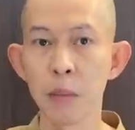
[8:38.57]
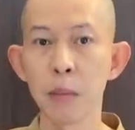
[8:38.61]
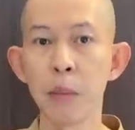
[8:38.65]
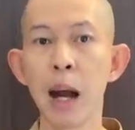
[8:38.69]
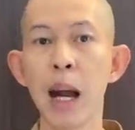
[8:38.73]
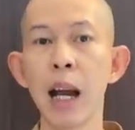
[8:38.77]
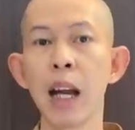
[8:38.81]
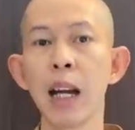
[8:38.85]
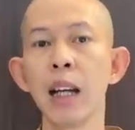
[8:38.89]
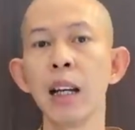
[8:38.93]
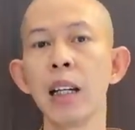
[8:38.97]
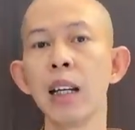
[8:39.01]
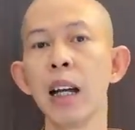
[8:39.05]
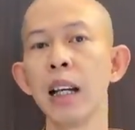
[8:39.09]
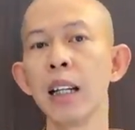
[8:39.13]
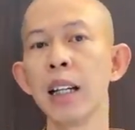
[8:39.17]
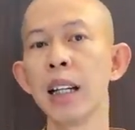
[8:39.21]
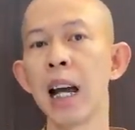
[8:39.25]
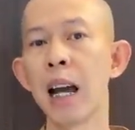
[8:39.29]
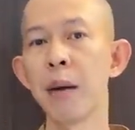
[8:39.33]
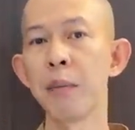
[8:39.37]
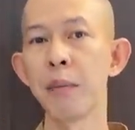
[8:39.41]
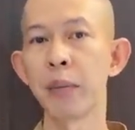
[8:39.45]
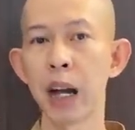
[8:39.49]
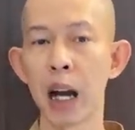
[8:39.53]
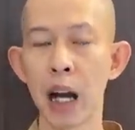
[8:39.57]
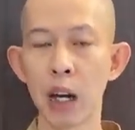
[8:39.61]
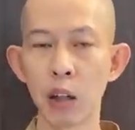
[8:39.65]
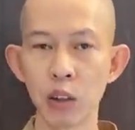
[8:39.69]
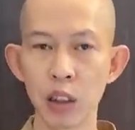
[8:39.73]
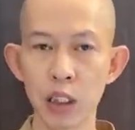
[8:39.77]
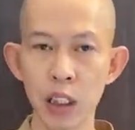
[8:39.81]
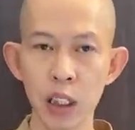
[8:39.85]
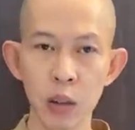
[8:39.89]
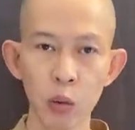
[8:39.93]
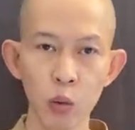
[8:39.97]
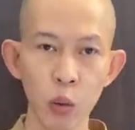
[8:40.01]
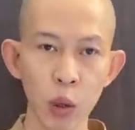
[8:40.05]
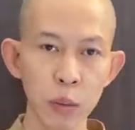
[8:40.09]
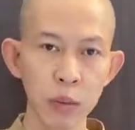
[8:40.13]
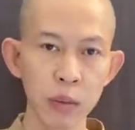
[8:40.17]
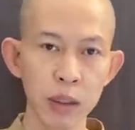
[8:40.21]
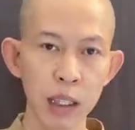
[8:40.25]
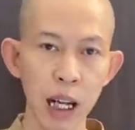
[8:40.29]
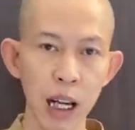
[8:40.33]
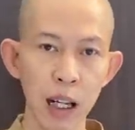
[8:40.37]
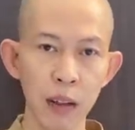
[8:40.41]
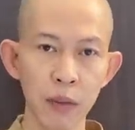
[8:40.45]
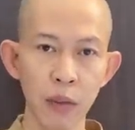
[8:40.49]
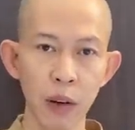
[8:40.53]
Bạn có thể tham khảo trên
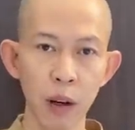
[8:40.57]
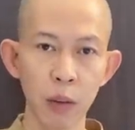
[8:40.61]
website